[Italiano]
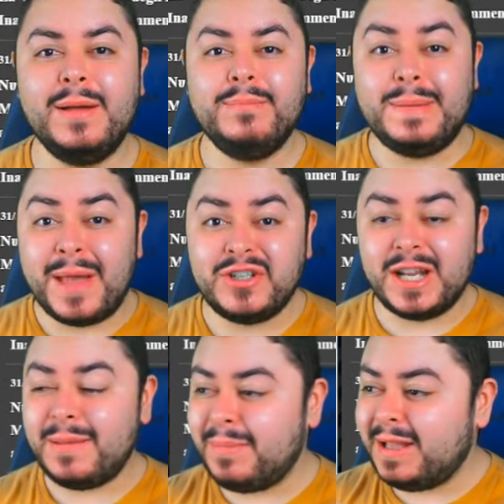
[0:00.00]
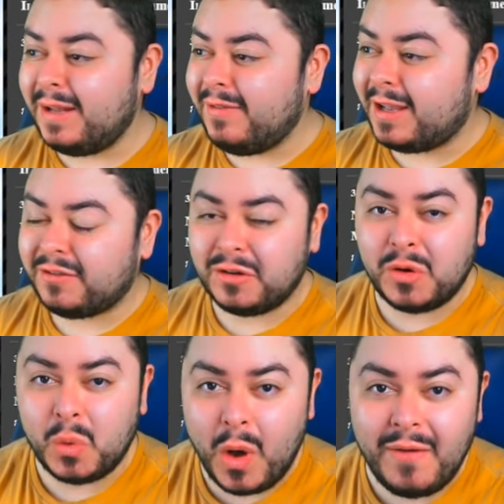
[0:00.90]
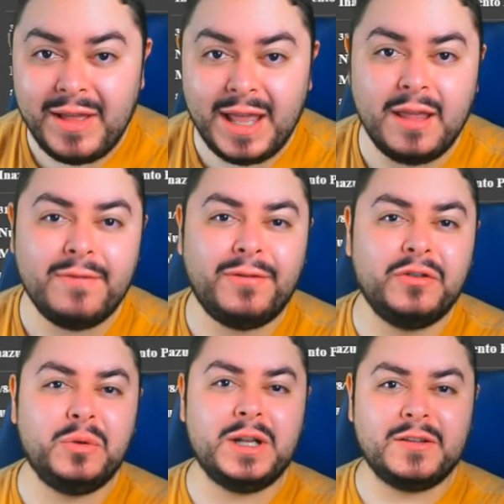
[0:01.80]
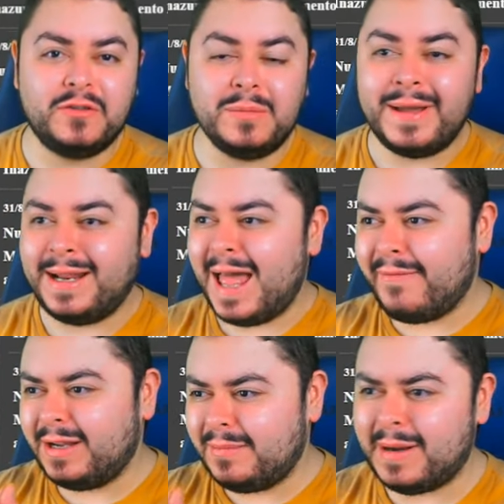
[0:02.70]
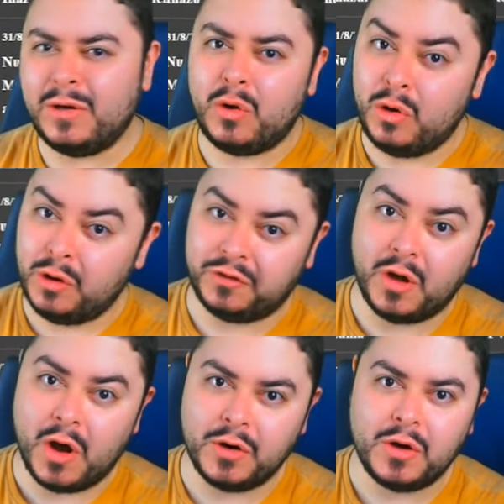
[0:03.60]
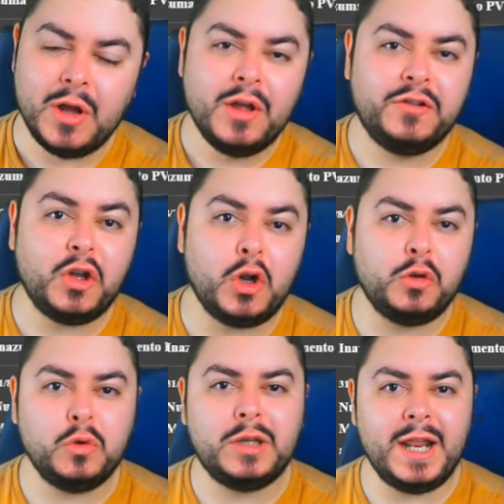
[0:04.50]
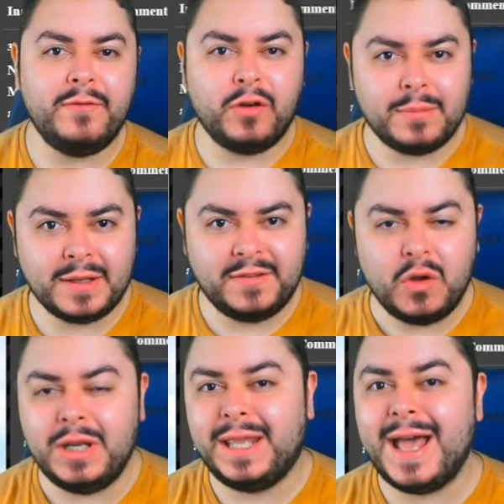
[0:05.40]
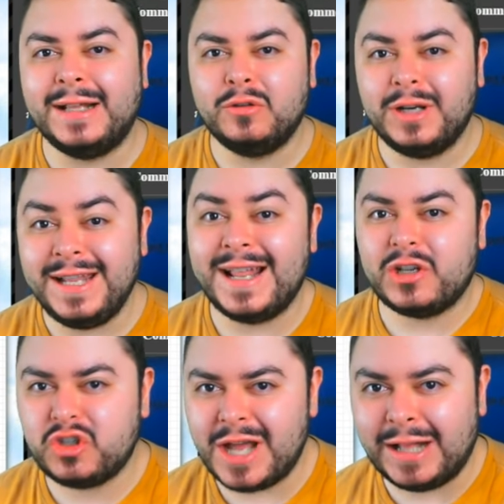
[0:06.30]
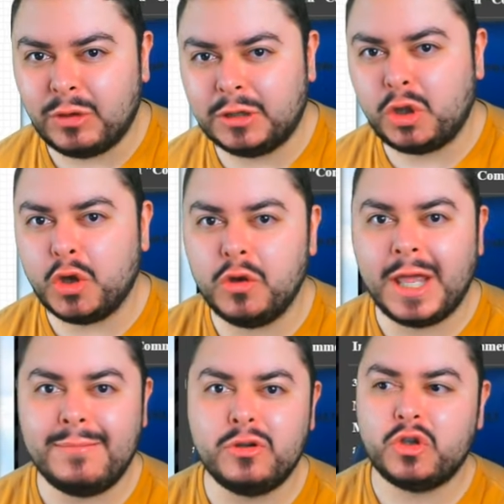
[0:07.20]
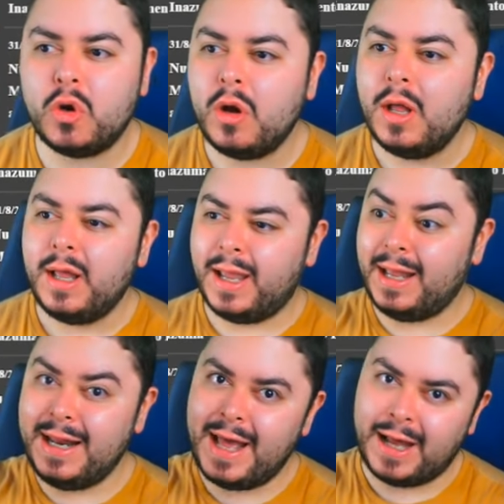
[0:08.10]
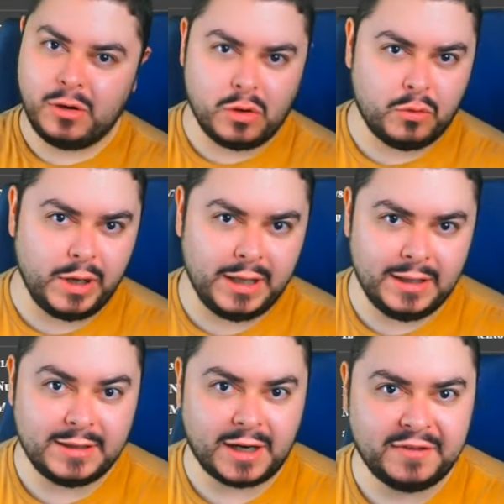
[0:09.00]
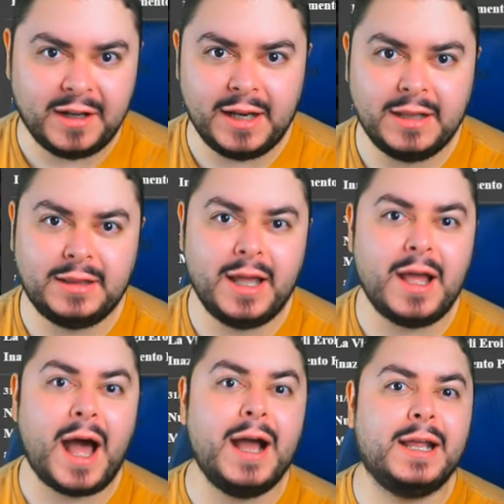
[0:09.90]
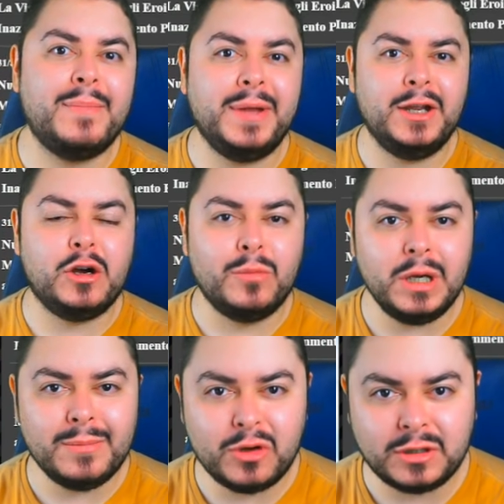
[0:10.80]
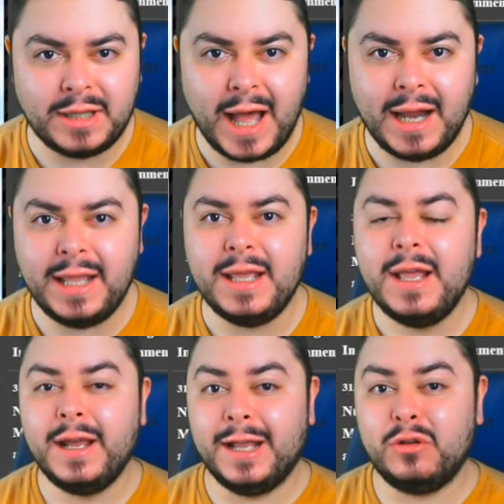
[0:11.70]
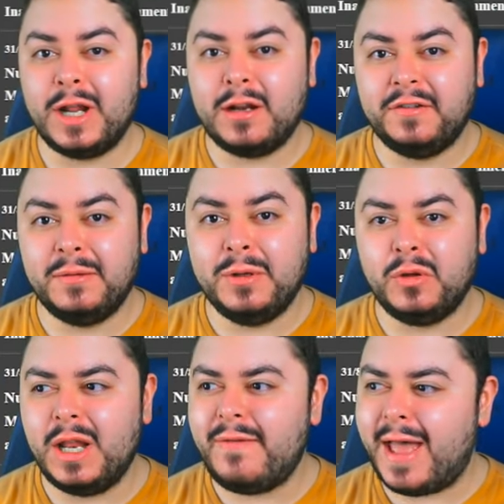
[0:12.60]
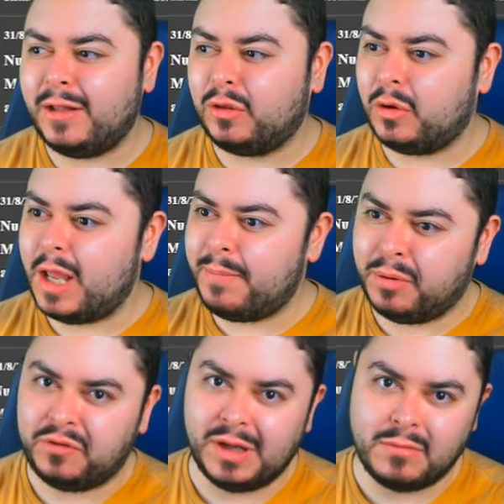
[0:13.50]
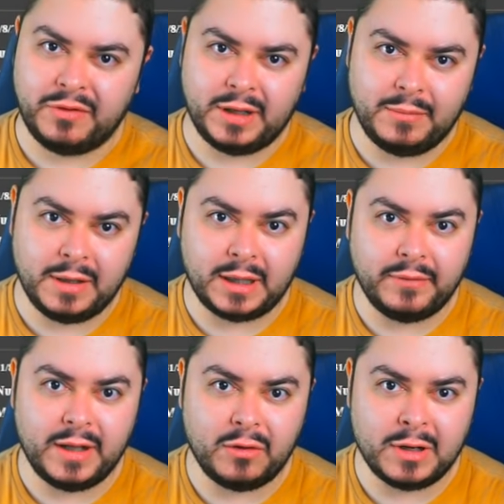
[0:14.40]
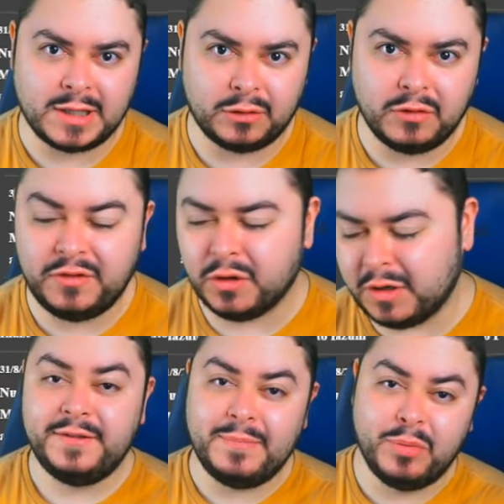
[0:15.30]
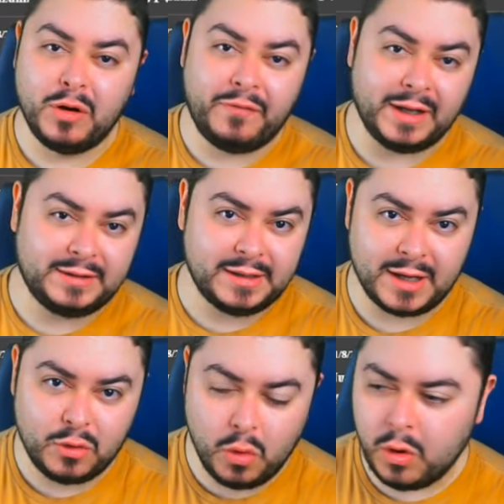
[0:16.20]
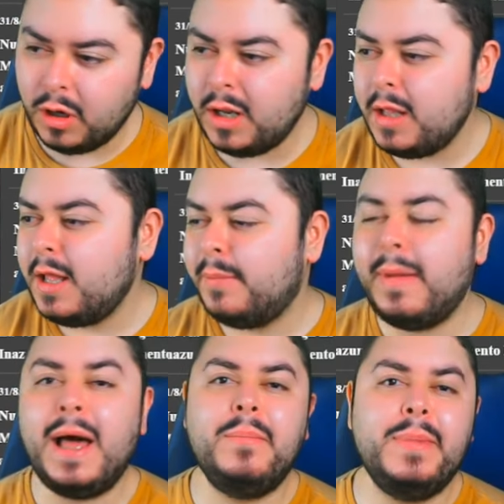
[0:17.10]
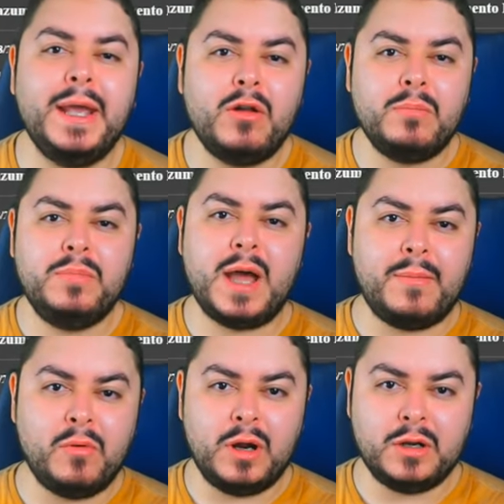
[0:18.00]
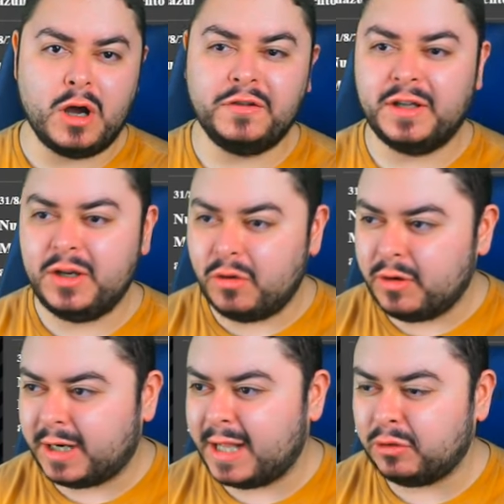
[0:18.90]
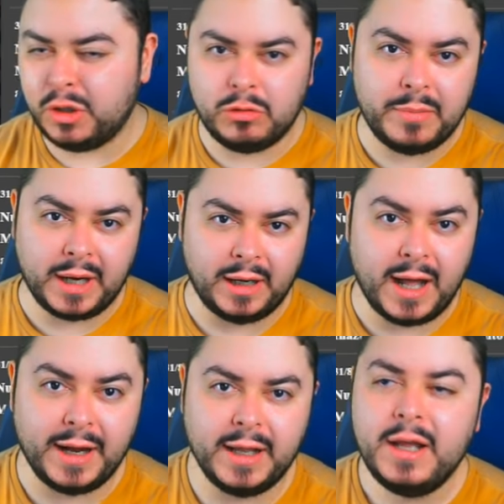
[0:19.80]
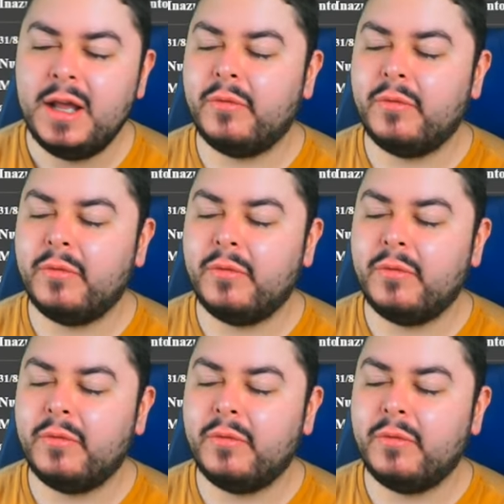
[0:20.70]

Mi piacerebbe dirvi che sono nuove info su Inazuma Eleven, ma non lo sono. Sono tutte le informazioni che hanno rilasciato al Tokyo Game Show e le hanno quindi trascritte anche per i comuni mortali che non hanno seguito l'evento e possiamo finalmente avere una traduzione, seppur fatta da Google, ma almeno abbiamo qualcosa di concreto di cui parlare.